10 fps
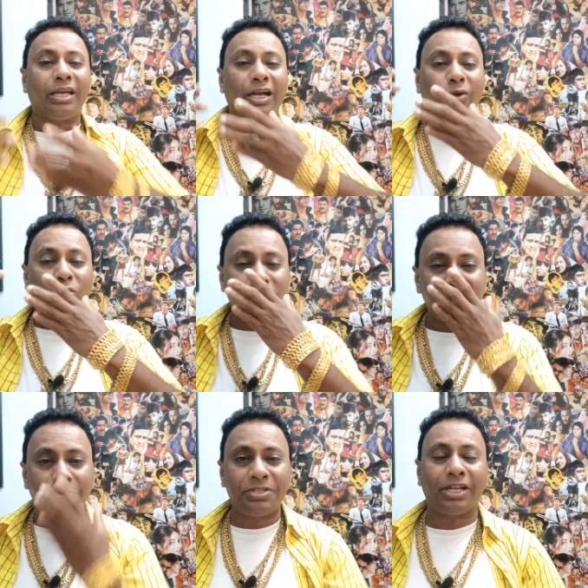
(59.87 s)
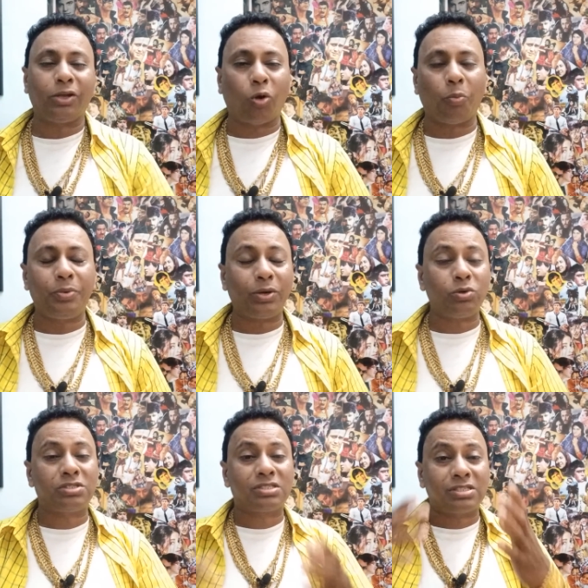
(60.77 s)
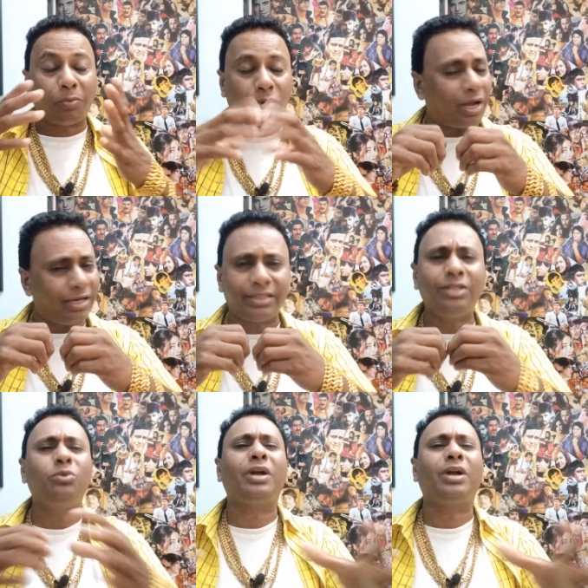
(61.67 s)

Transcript: या कौन सी पिक्चर की कॉपी है कुछ सब नथिंग यू